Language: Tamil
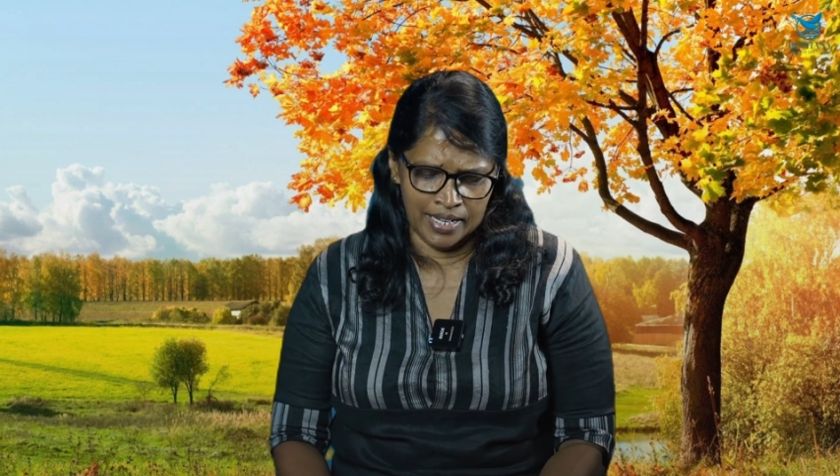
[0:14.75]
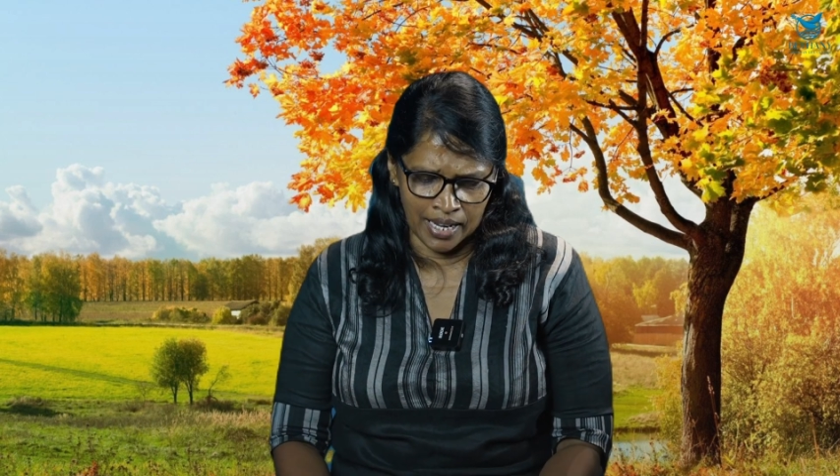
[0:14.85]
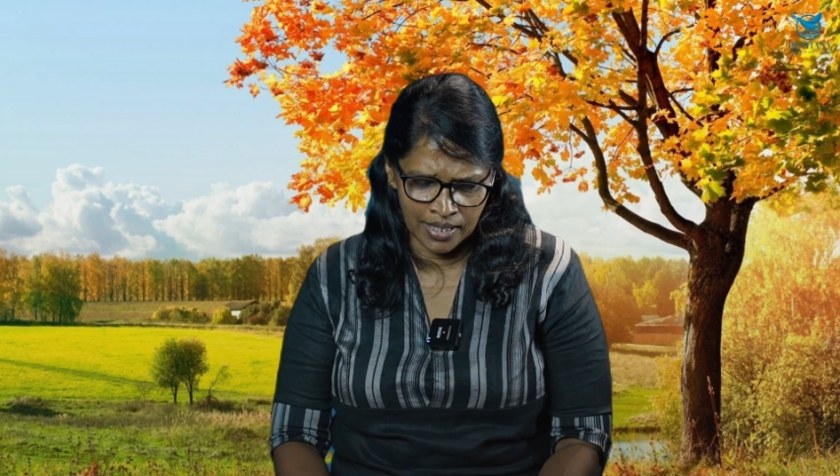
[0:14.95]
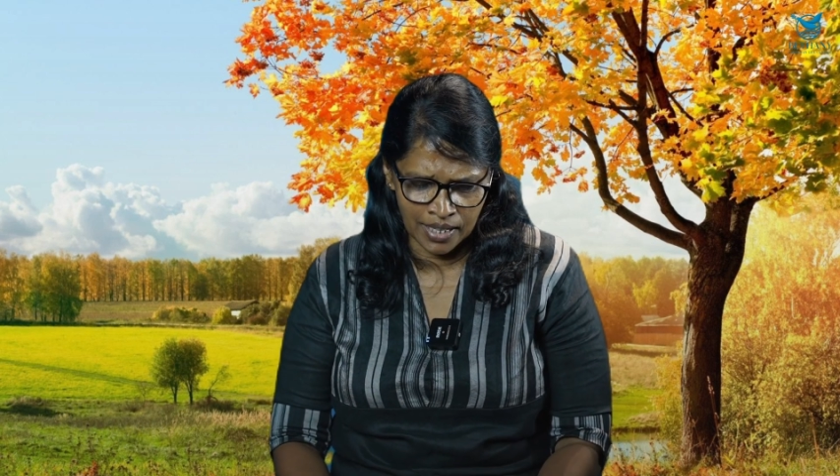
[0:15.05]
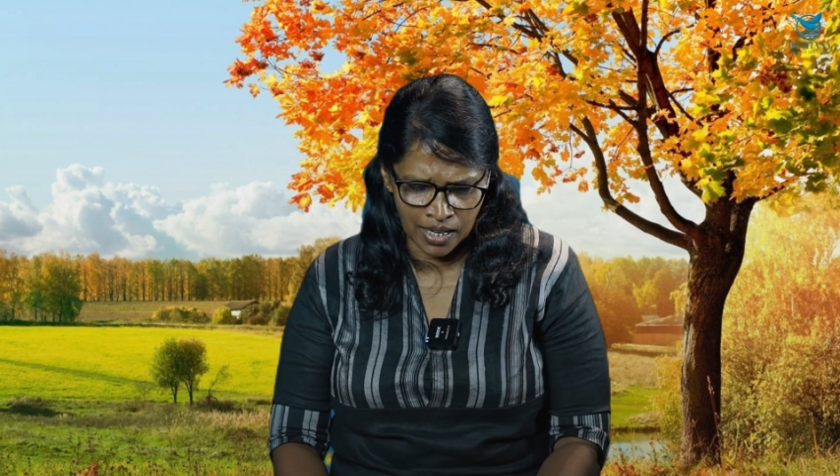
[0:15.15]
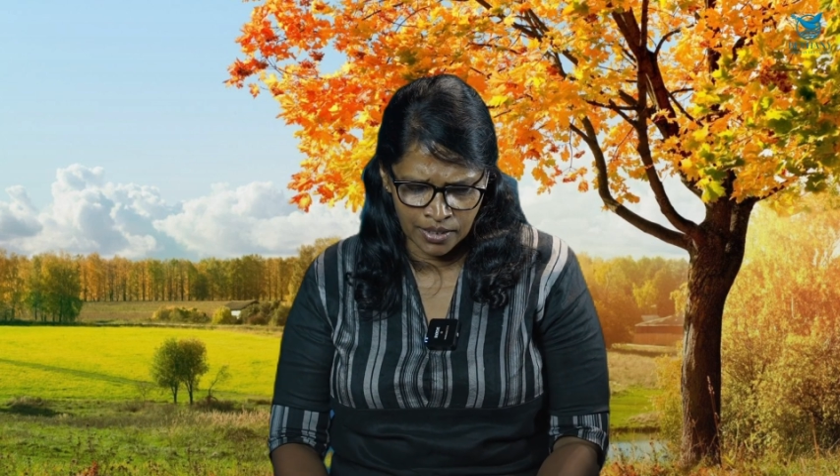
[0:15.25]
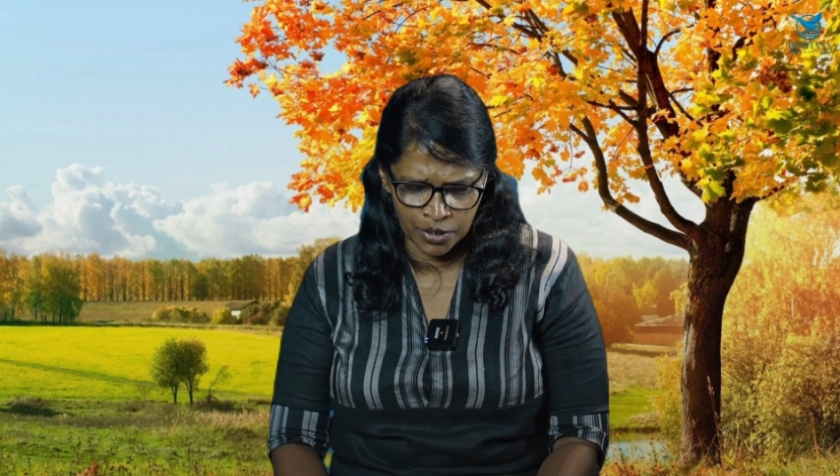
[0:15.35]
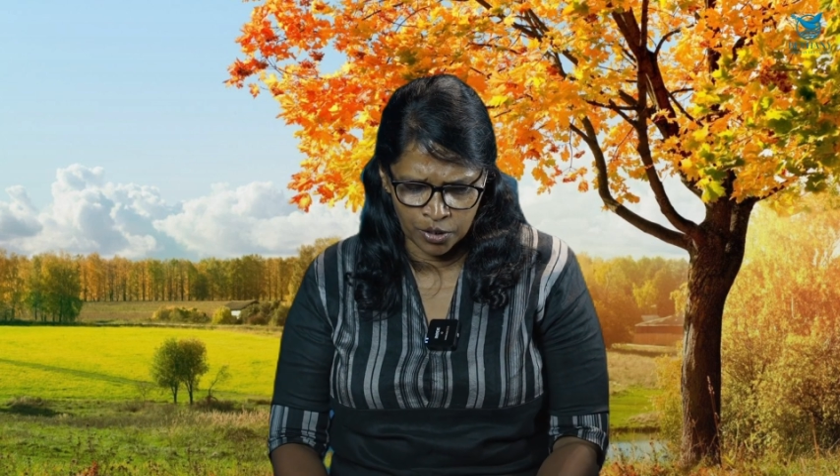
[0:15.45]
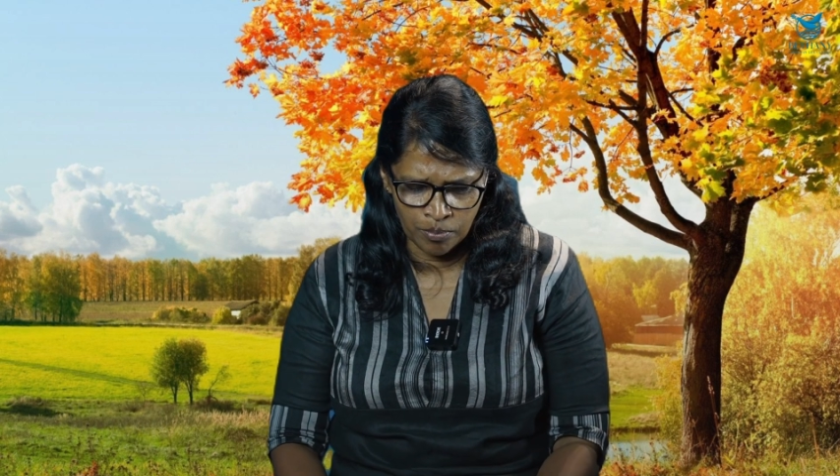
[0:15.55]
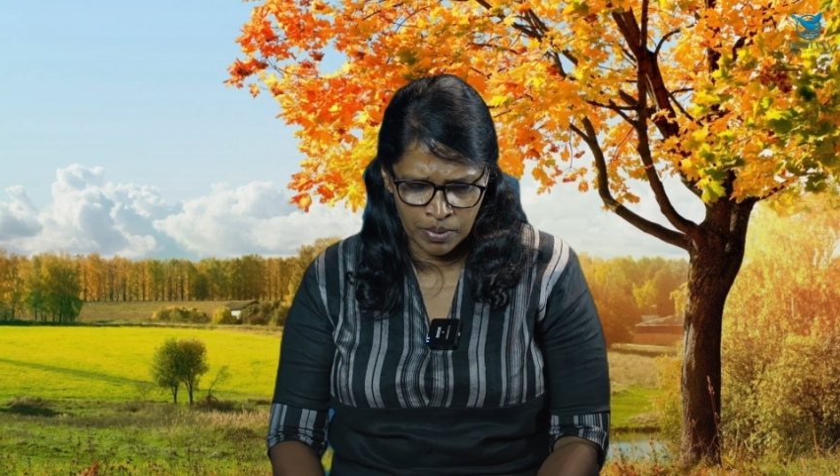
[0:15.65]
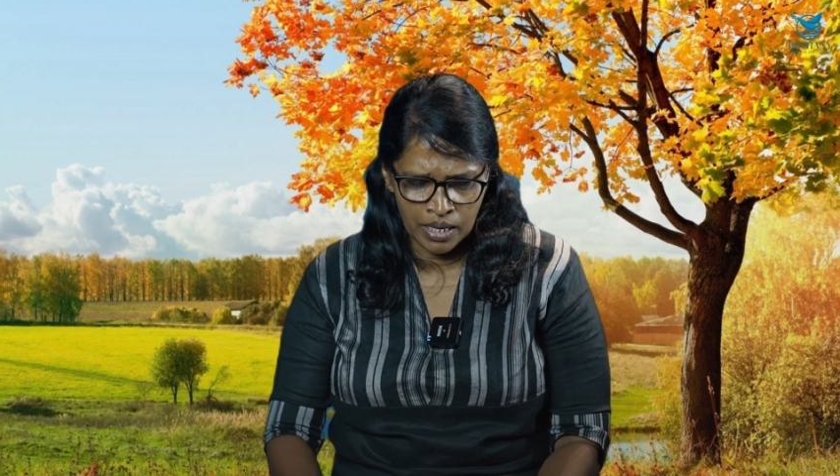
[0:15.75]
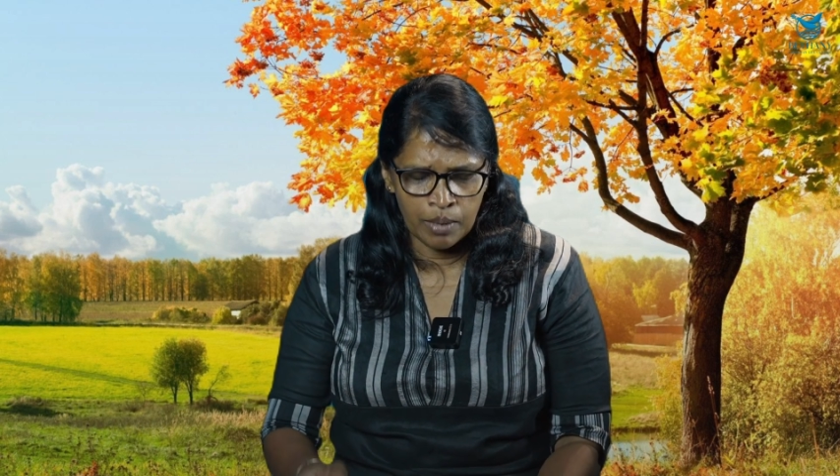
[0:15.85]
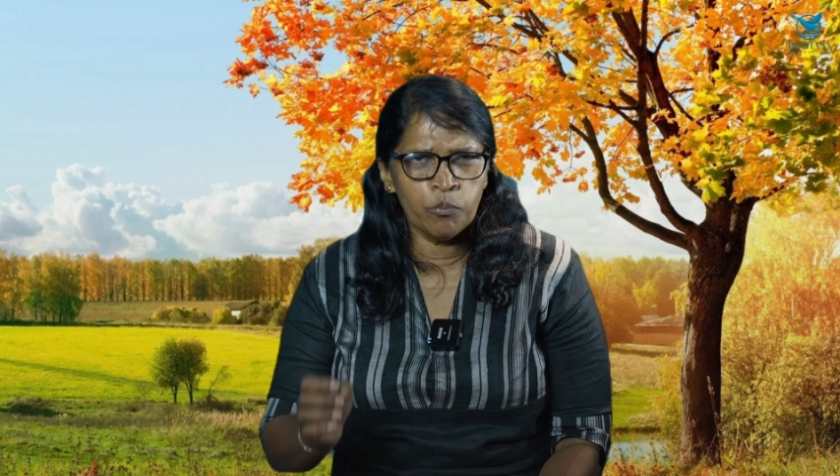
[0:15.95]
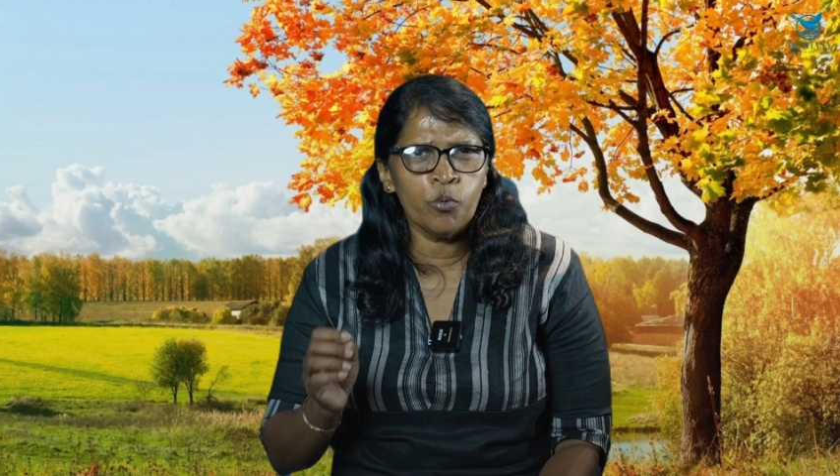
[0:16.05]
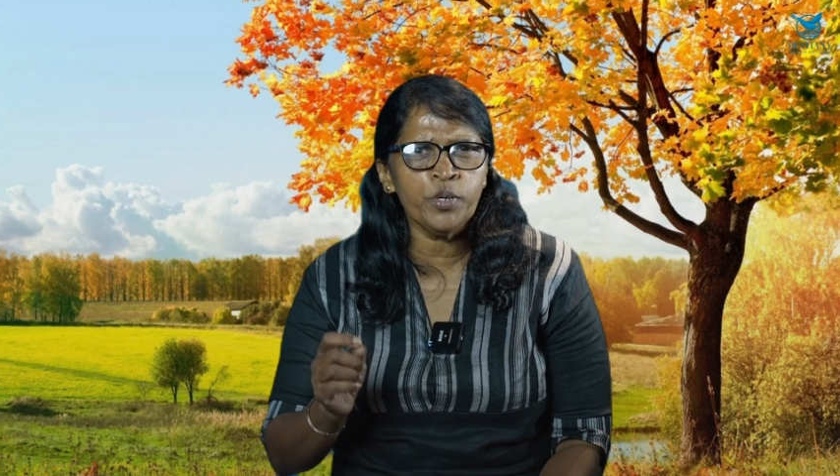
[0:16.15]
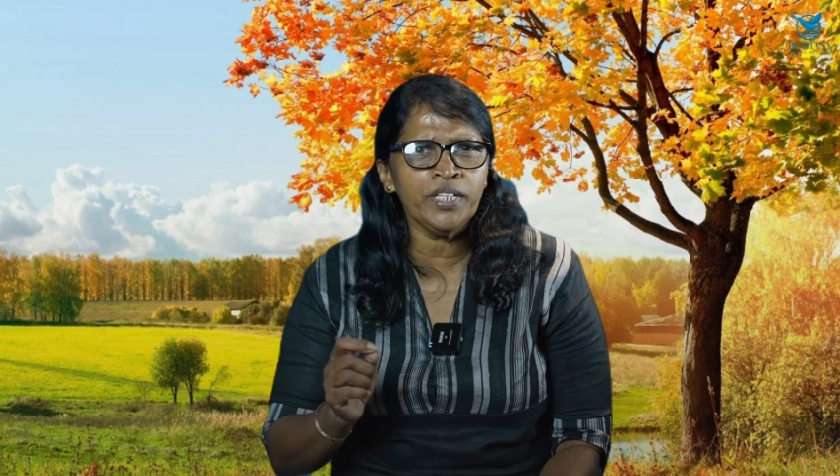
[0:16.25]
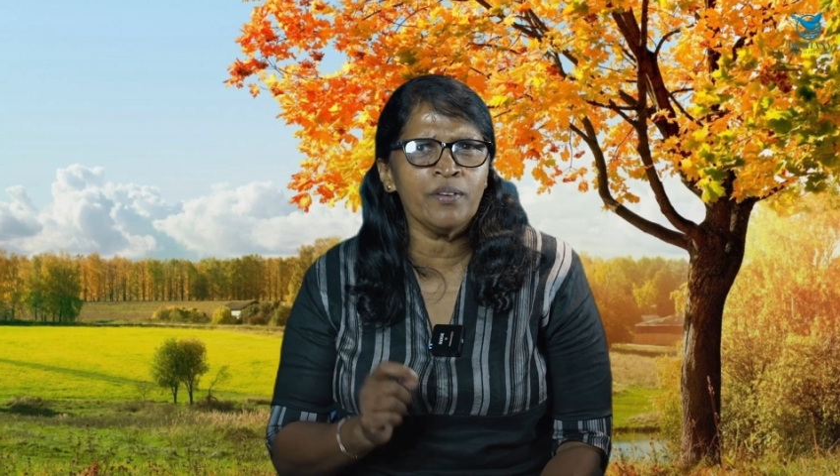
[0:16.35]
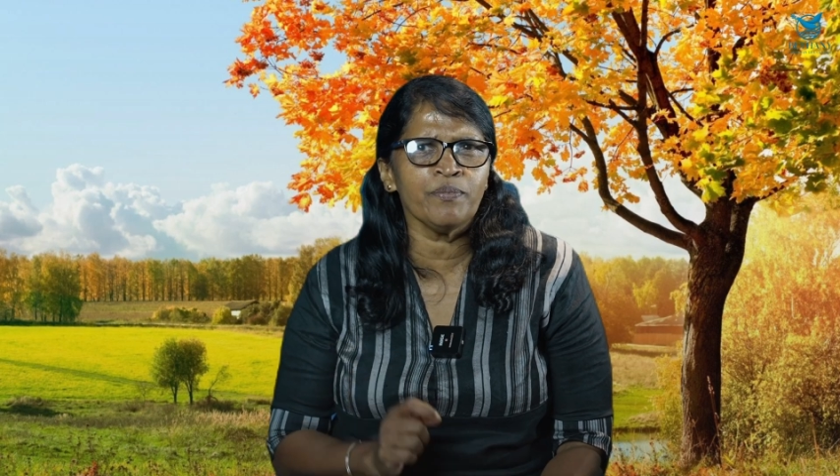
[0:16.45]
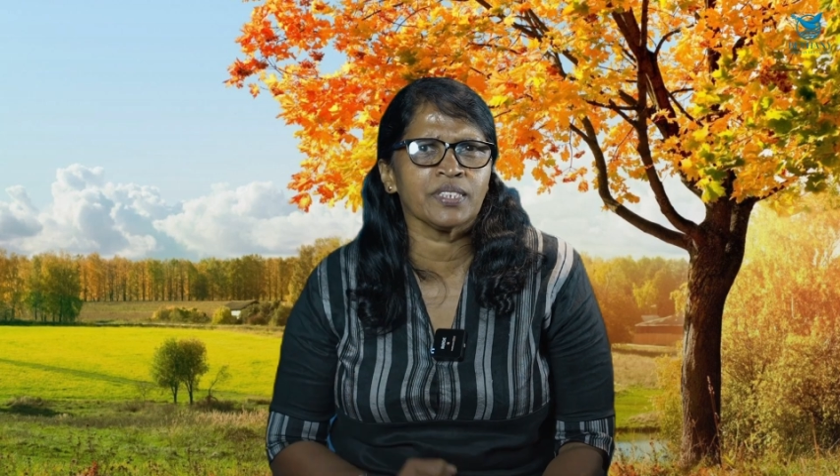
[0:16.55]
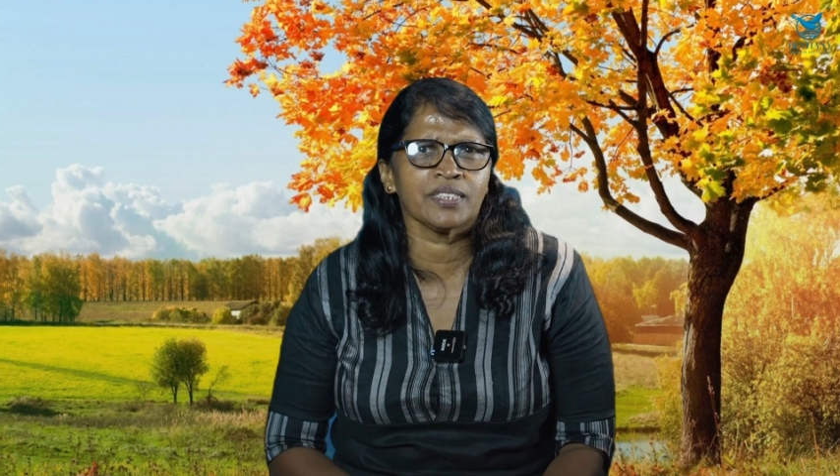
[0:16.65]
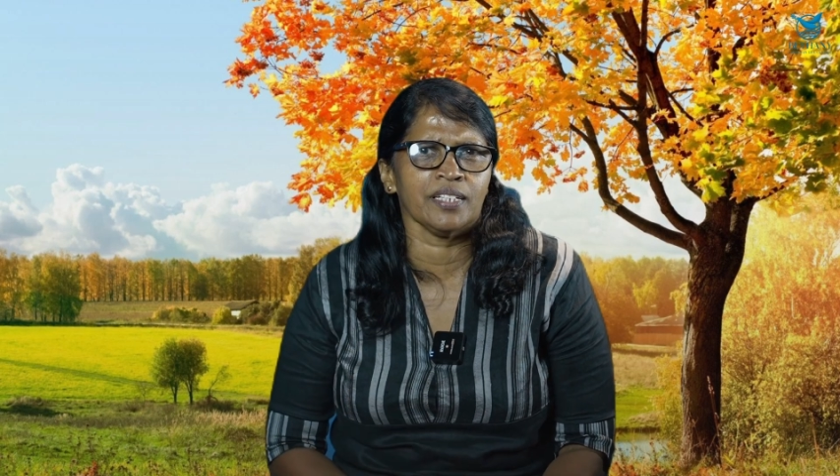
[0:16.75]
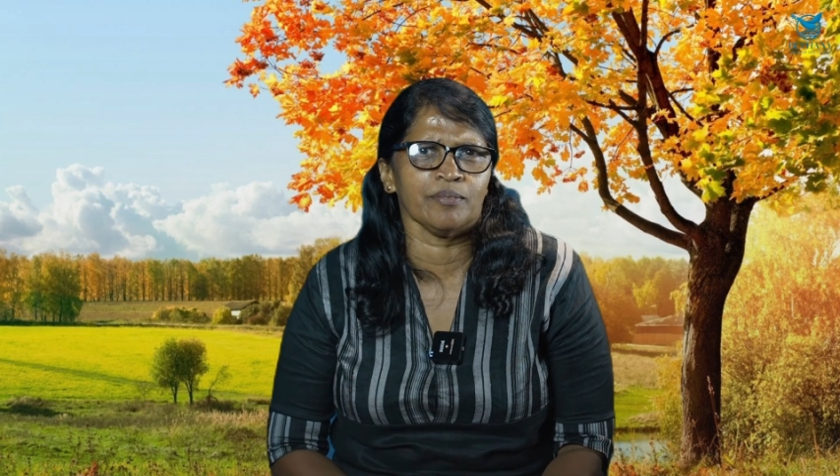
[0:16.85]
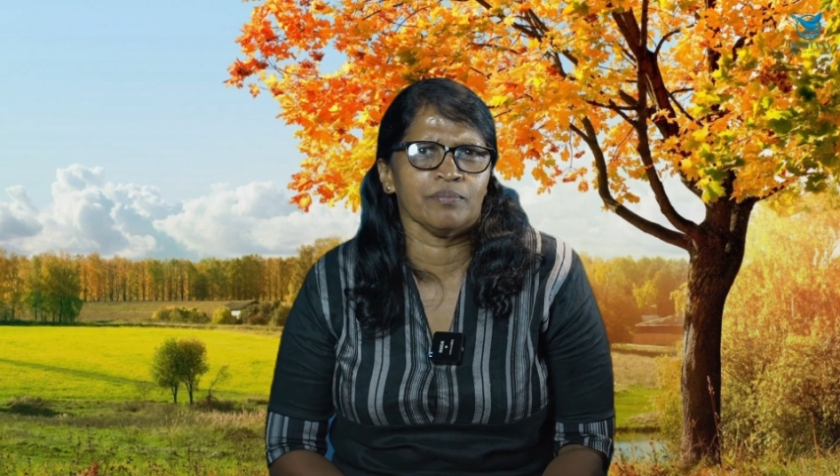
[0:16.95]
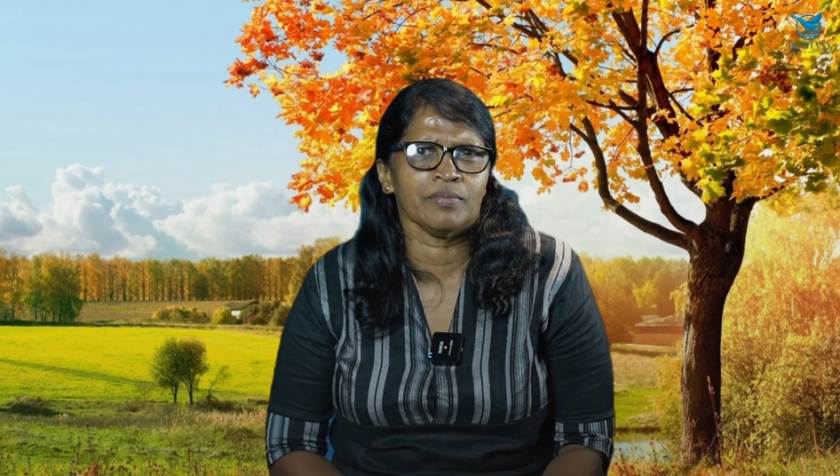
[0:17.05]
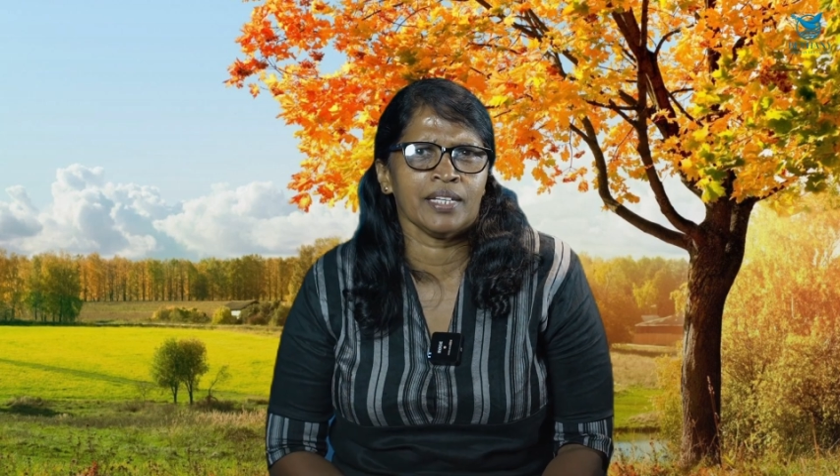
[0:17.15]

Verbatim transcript: நாங்கள் காண்கிறோம் மூன்றாம் வசனம்